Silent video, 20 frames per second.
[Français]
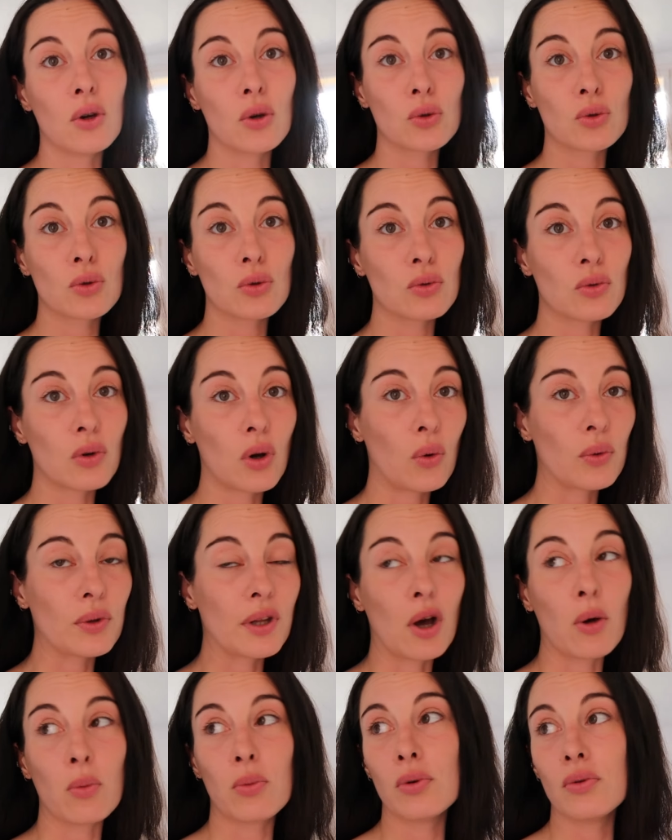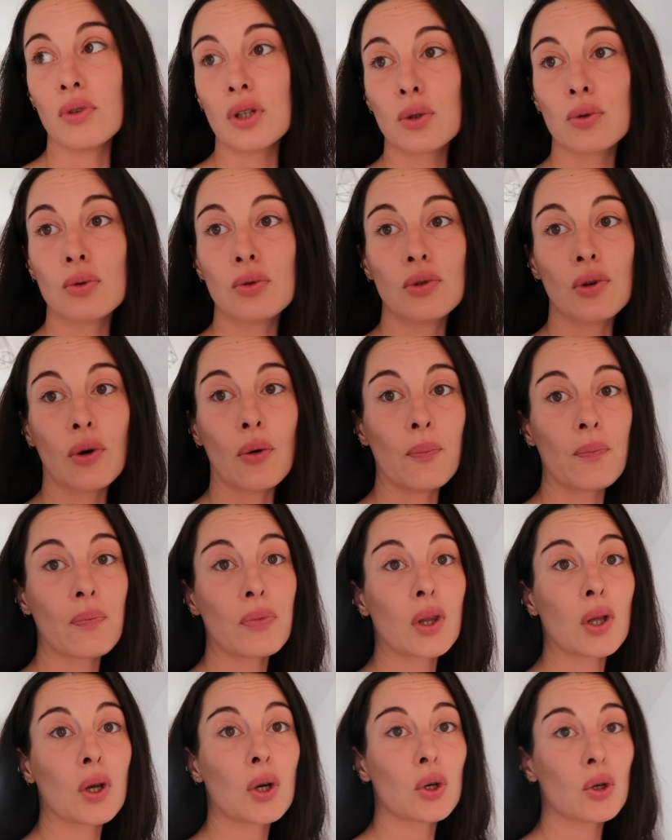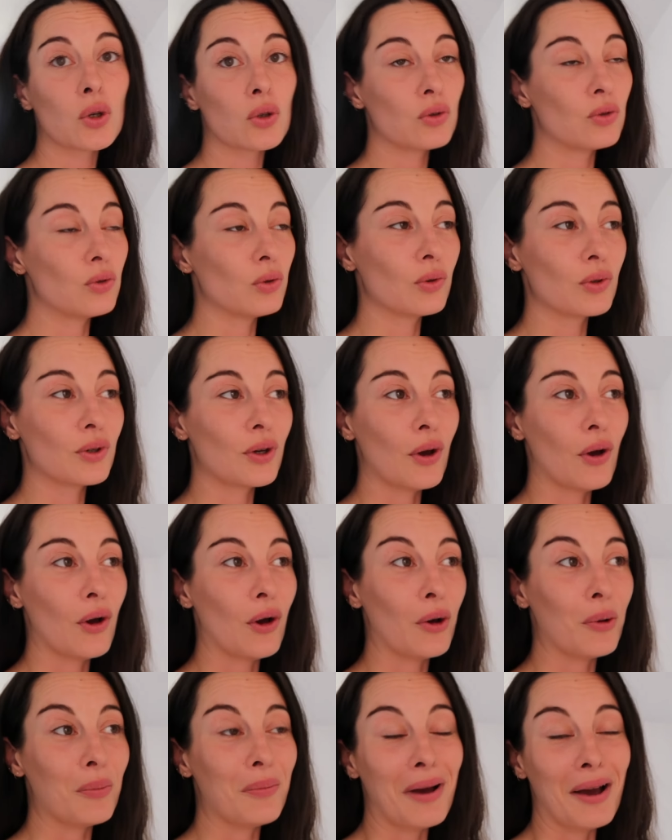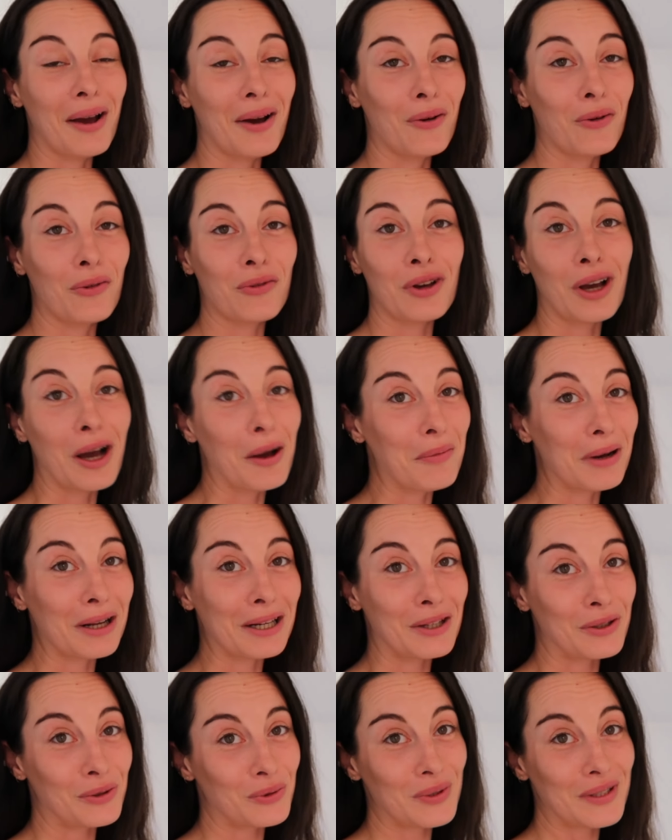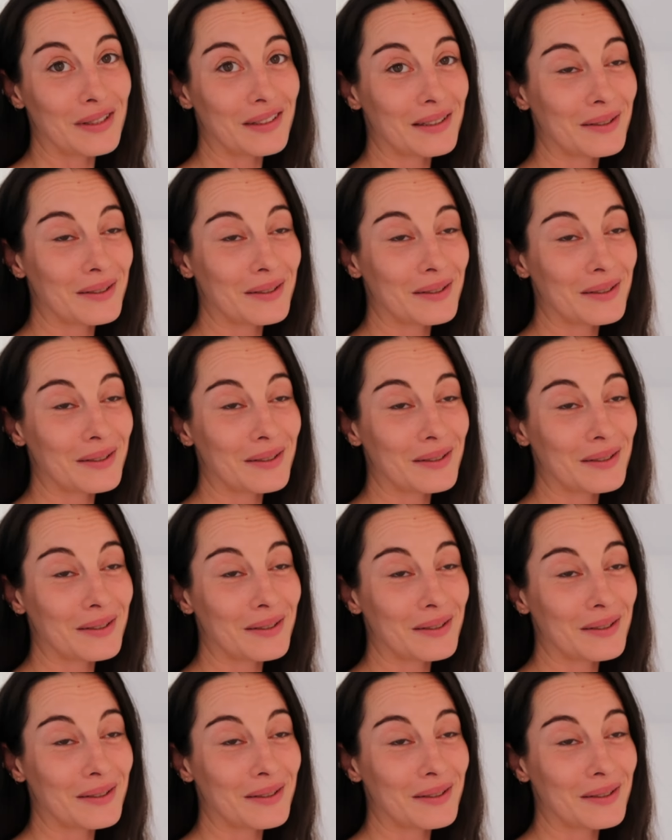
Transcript: euh, qu'une fois qu'on a un peu vécu dedans. Donc euh, bah, on verra par la suite.